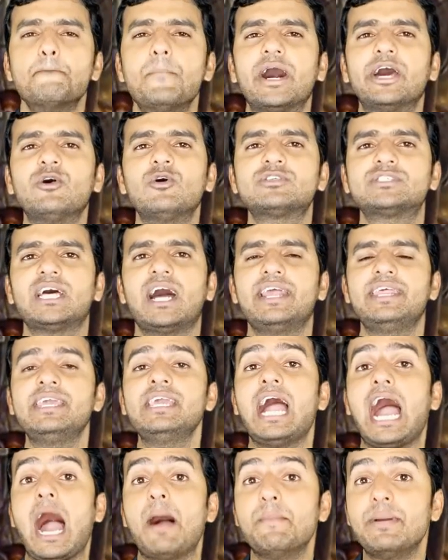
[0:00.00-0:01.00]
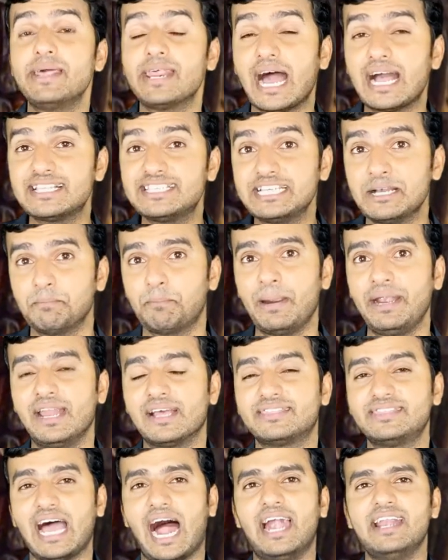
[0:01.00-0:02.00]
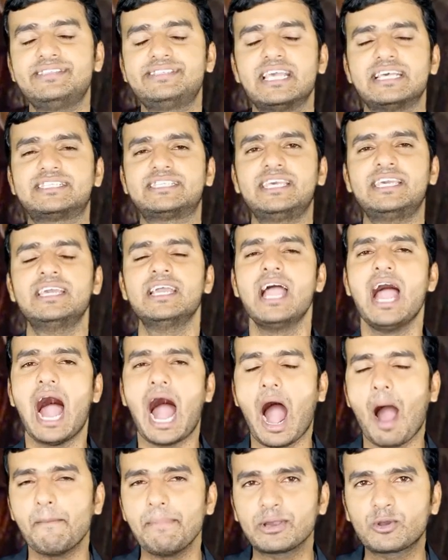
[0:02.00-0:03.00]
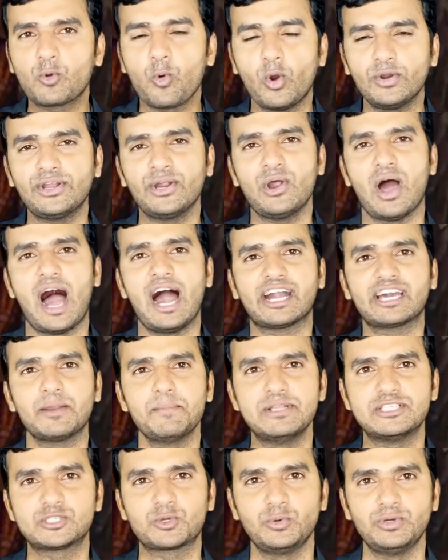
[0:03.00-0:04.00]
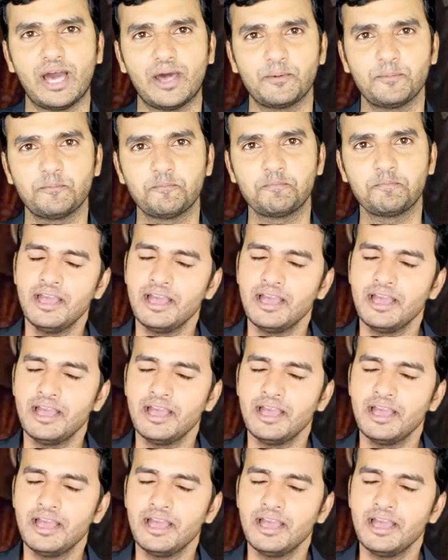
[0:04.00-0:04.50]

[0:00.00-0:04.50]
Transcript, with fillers: మరోసారి ఆమె రాజ్యంపైన దాడి చేసి ఆమె కోటను ఆక్రమించుకున్నారు